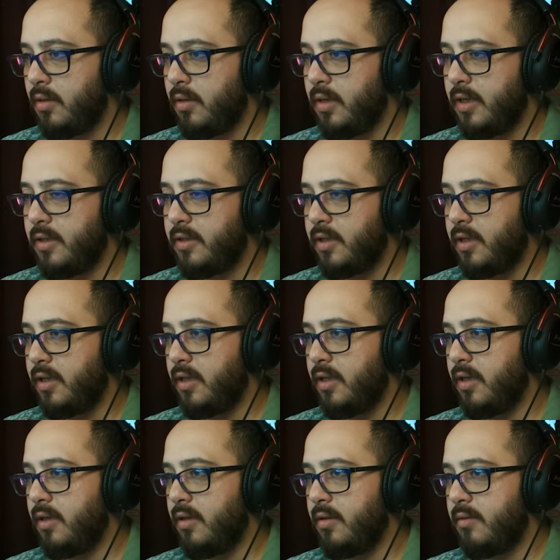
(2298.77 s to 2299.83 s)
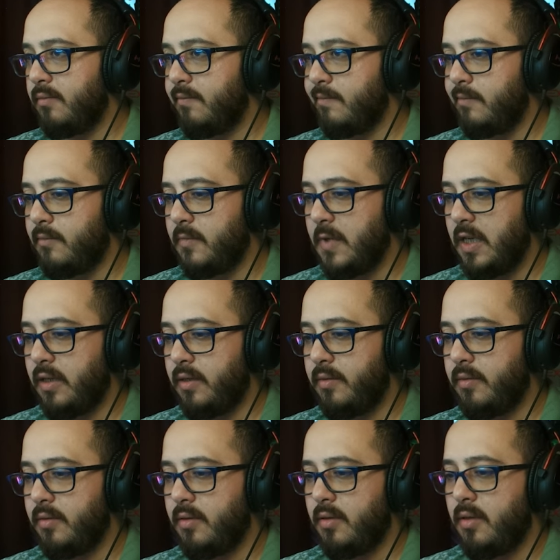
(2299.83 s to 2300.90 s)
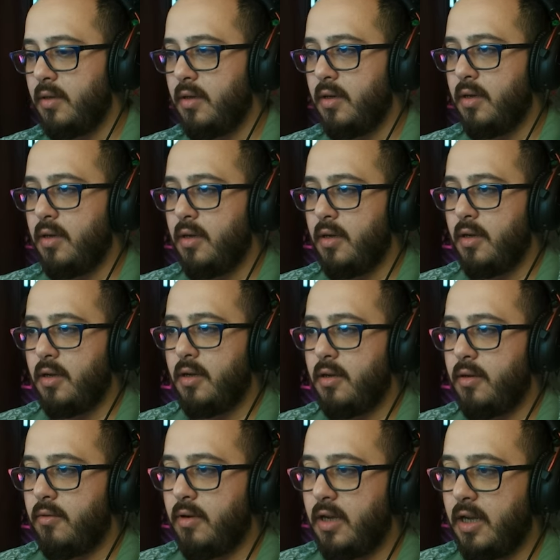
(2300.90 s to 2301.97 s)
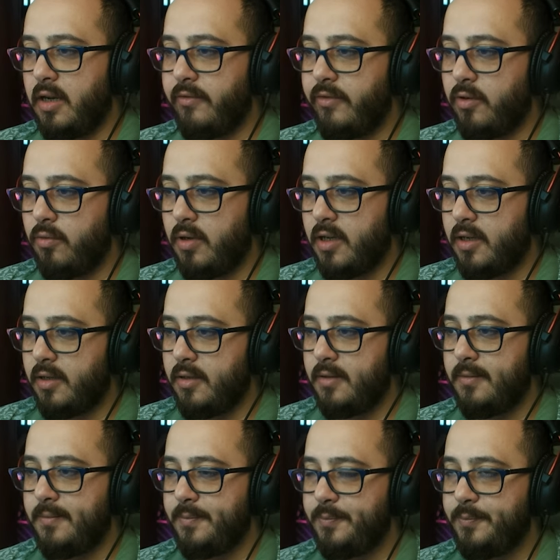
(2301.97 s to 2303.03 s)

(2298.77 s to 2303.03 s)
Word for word: اوكي شكلنا يعني وقعنا في الورخ